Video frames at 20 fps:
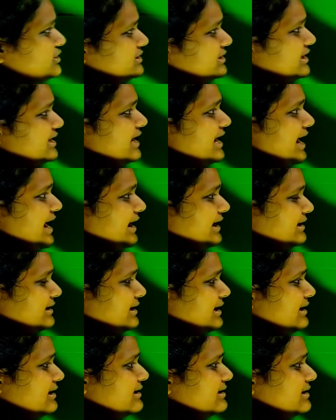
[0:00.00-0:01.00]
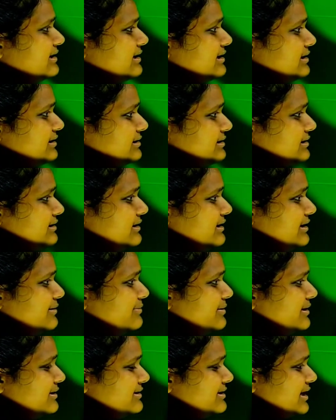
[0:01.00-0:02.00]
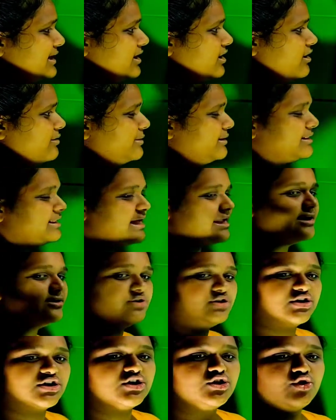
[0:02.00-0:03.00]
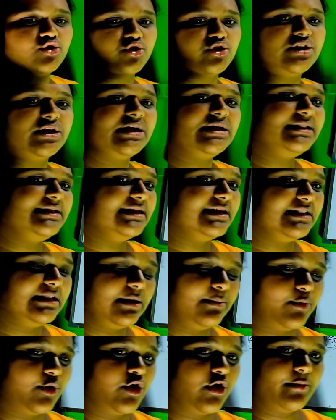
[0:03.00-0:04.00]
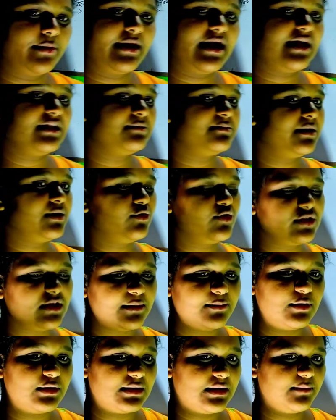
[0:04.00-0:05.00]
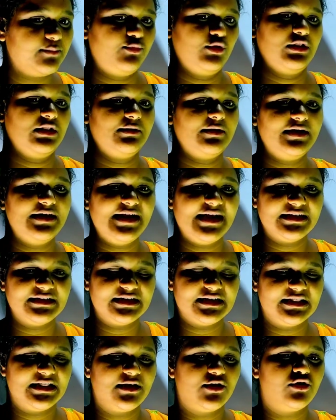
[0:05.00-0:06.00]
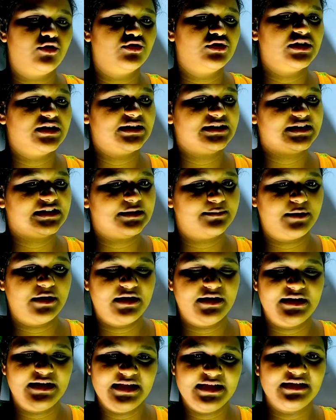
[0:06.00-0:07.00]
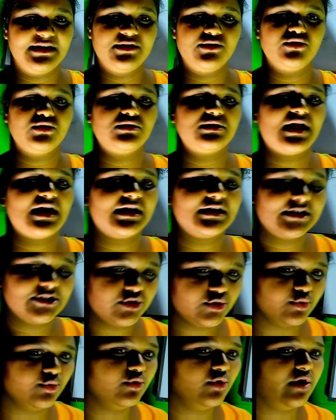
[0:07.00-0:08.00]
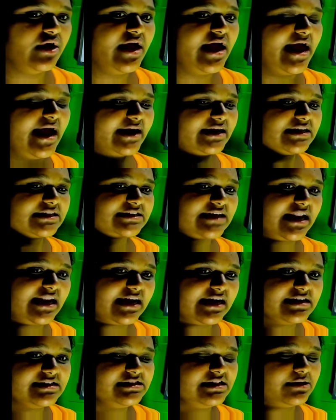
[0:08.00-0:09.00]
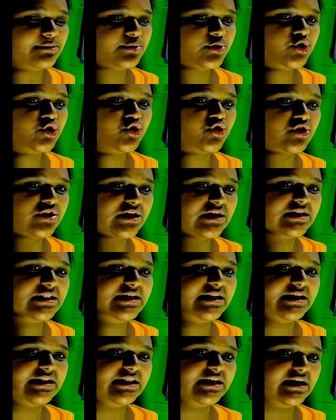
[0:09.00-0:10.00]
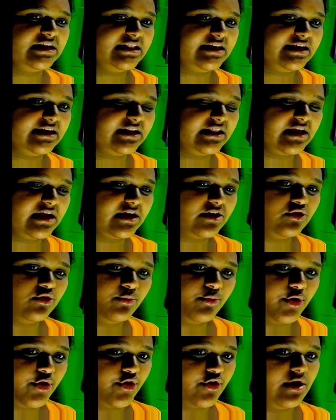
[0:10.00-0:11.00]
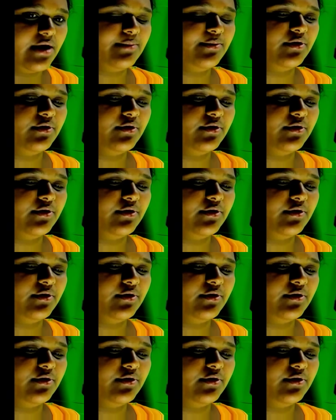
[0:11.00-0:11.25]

হচ্ছে গিয়ে একটা লিভিং যারা হবে তারা হচ্ছে গিয়ে ছোটো থেকে ধীরে ধীরে বড় হবে গাছপালা কথাবার্তা বলতে পারে না এক জায়গা থেকে অন্য জায়গায় যেতে পারে না ঠিকই কিন্তু তারা কিন্তু একটা চারা গাছ দেখবে তো ছোটো থেকে ধীরে ধীরে ধীরে ধীরে কিন্তু বড় হয়